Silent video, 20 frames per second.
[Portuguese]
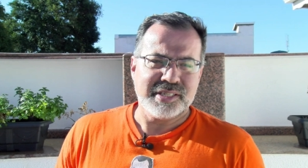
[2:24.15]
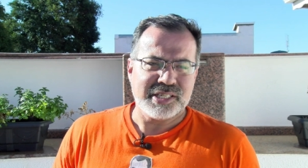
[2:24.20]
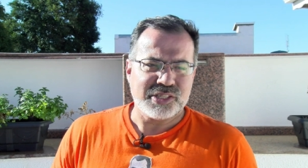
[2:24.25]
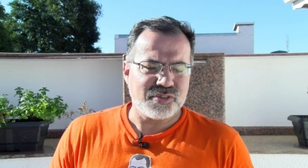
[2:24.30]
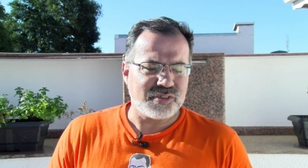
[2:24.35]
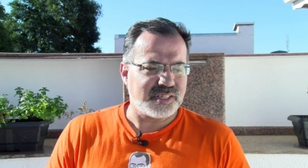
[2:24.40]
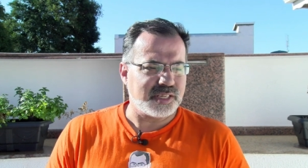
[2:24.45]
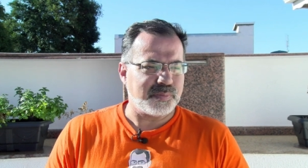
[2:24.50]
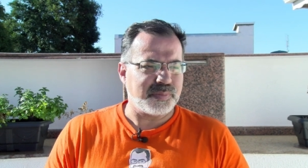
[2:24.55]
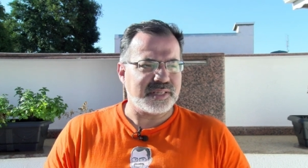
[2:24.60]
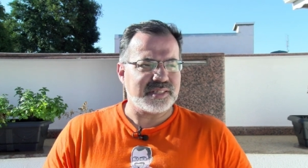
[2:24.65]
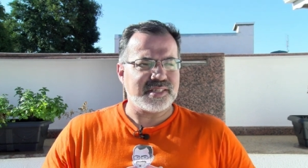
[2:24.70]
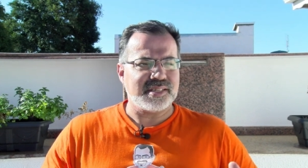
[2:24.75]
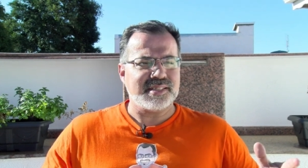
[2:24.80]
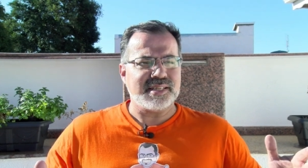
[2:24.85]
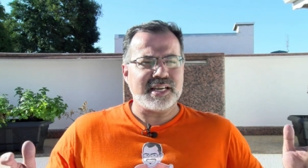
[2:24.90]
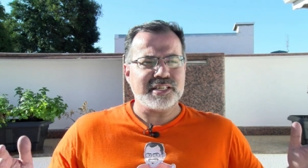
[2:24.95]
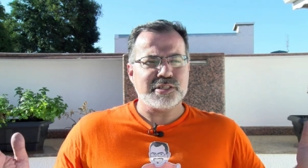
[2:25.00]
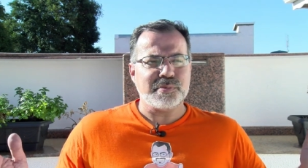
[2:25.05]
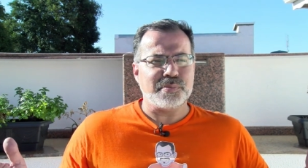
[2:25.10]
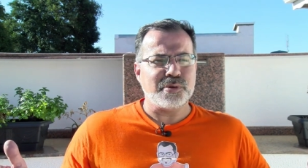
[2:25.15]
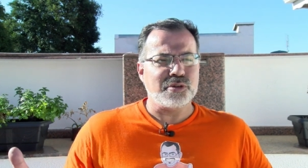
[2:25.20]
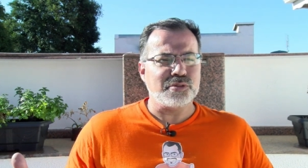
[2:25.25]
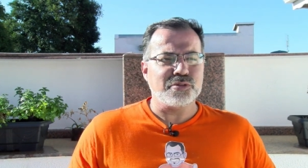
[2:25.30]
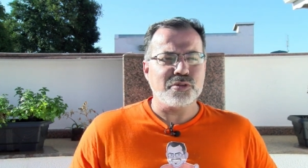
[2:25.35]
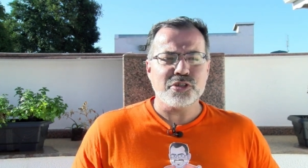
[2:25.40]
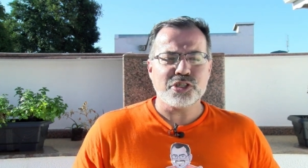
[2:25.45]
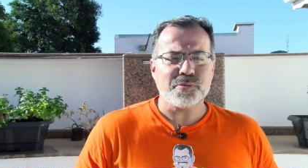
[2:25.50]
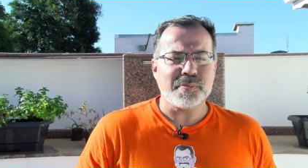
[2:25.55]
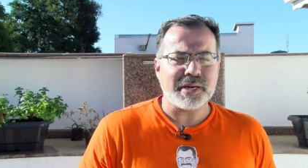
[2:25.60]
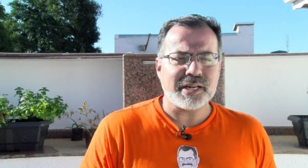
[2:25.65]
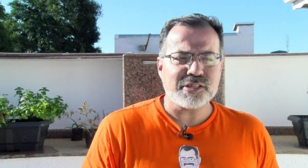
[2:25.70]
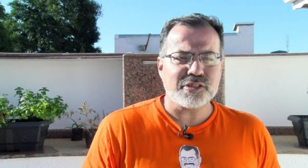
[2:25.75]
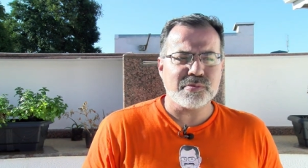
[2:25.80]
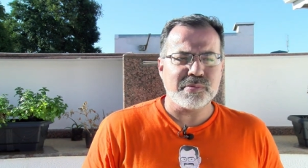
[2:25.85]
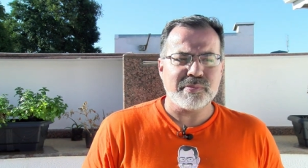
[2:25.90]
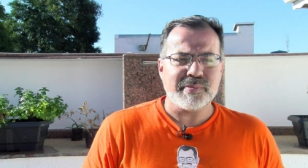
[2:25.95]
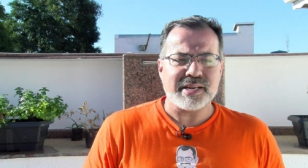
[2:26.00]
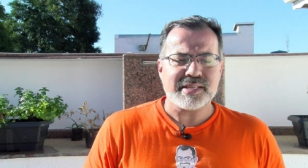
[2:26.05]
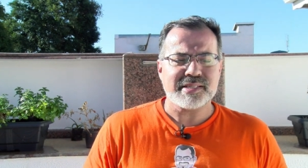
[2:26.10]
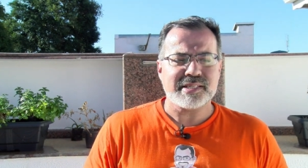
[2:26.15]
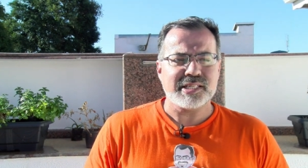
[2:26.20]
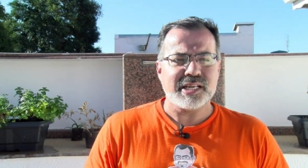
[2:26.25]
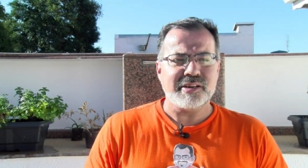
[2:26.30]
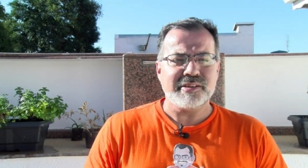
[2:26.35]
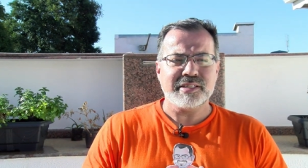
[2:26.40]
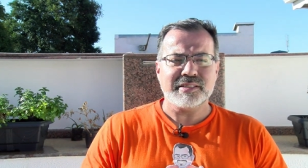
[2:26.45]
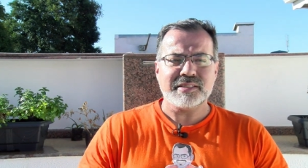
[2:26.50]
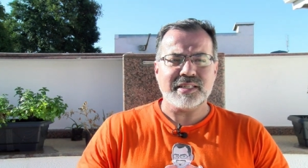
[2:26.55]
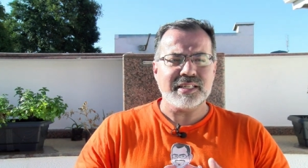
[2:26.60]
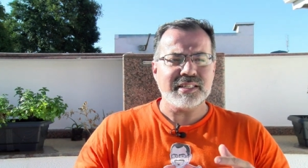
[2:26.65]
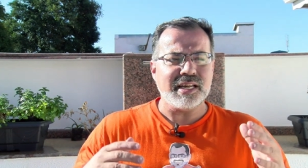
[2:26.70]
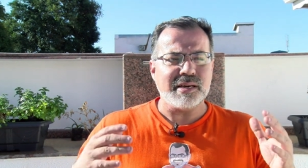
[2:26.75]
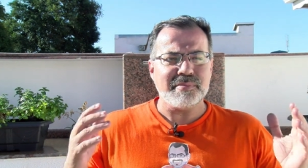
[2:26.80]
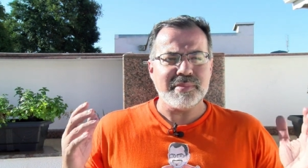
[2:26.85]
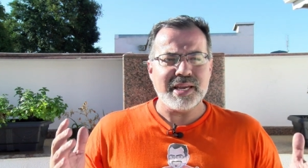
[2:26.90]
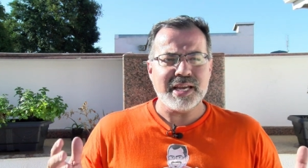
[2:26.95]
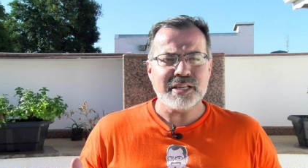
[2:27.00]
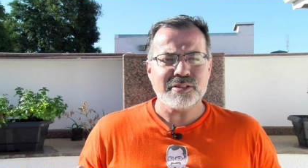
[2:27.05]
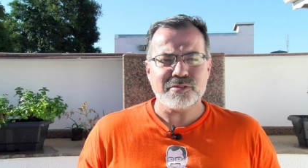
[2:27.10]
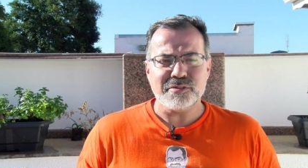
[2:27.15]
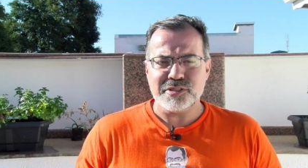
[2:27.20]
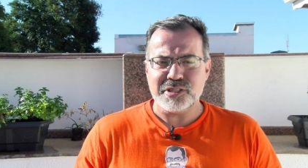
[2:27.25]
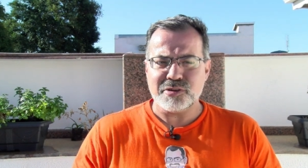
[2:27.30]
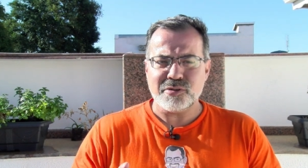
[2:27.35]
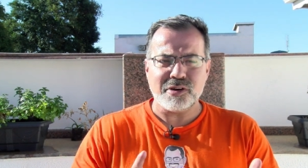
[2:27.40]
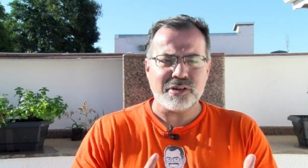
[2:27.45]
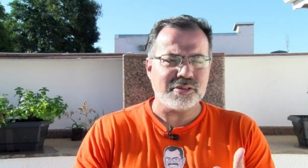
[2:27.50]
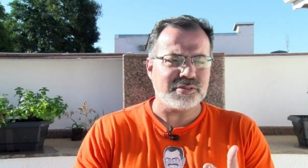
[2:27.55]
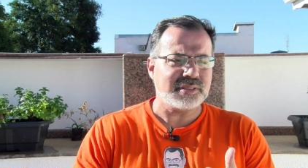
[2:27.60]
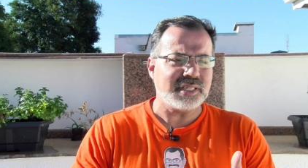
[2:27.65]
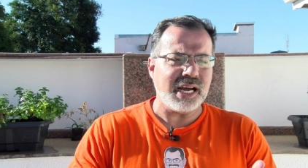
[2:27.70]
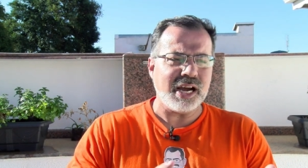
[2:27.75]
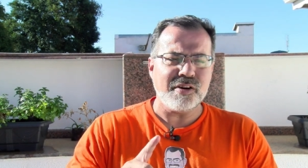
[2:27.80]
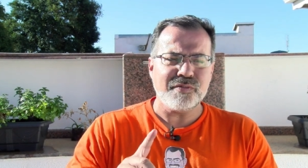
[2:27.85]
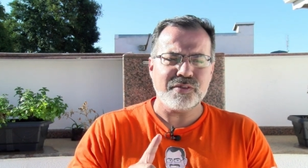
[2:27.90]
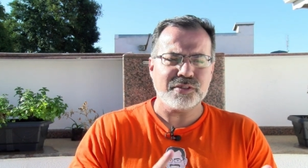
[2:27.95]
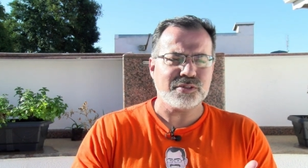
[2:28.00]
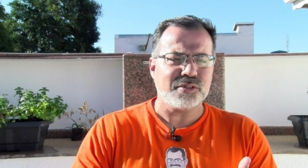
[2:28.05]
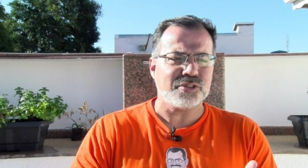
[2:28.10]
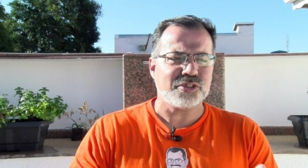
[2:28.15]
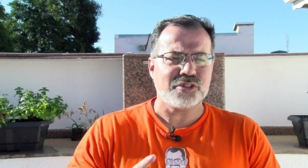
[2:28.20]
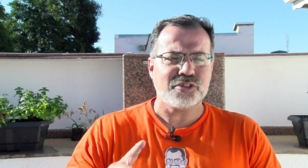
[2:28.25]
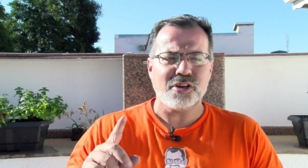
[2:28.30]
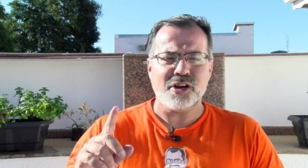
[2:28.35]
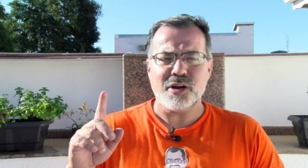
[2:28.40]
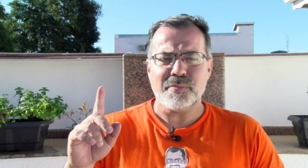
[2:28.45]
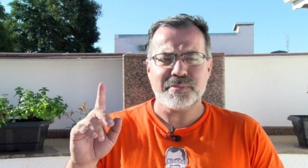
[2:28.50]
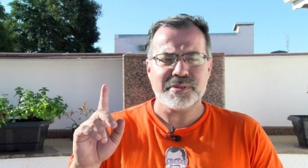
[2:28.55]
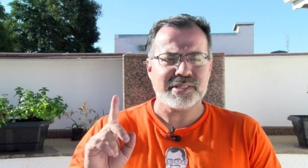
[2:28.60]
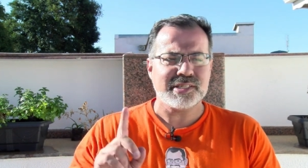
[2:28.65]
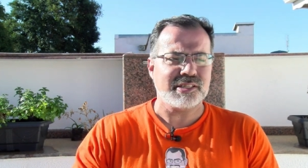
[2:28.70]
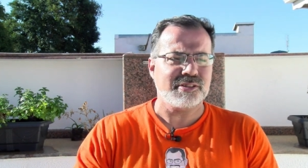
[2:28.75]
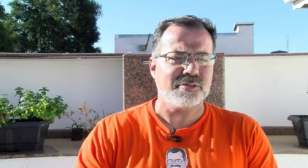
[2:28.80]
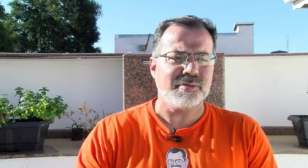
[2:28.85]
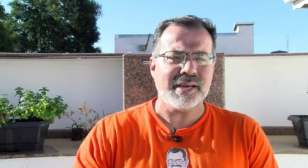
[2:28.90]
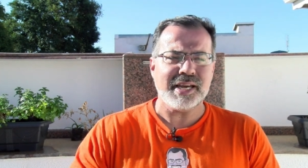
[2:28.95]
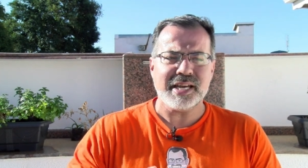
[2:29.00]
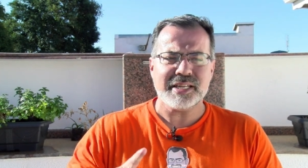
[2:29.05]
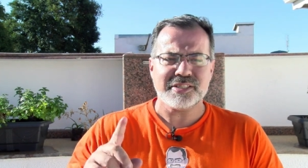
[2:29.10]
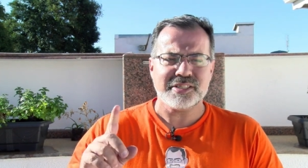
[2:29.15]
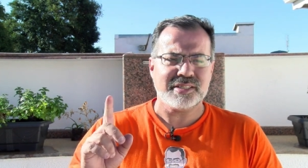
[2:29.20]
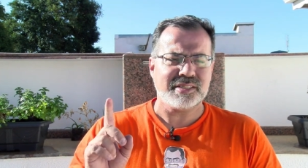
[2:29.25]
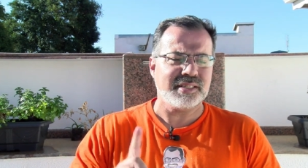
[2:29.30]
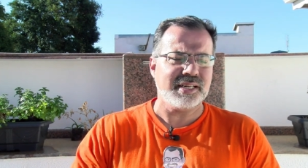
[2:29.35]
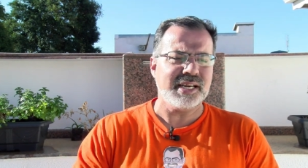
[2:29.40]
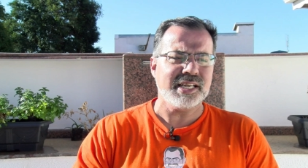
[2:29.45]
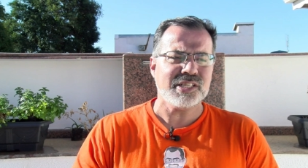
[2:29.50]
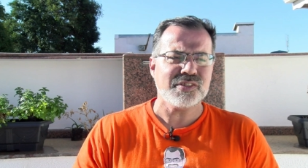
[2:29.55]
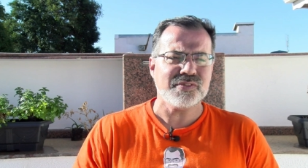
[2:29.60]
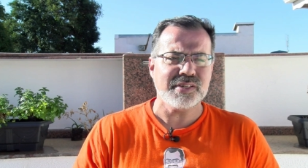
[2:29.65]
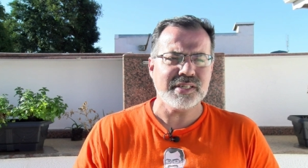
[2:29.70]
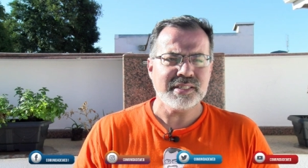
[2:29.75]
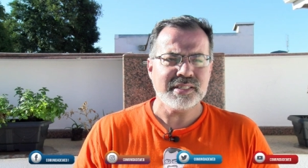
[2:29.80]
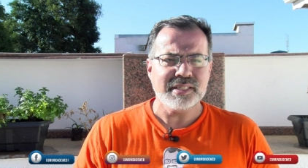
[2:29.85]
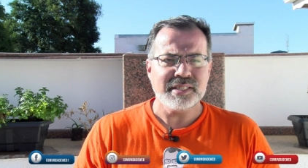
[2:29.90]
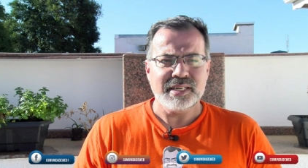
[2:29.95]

Se você precisar de produtos para sublimação e treinamento de CorelDRAW, Photoshop, Silhouette, Transfer,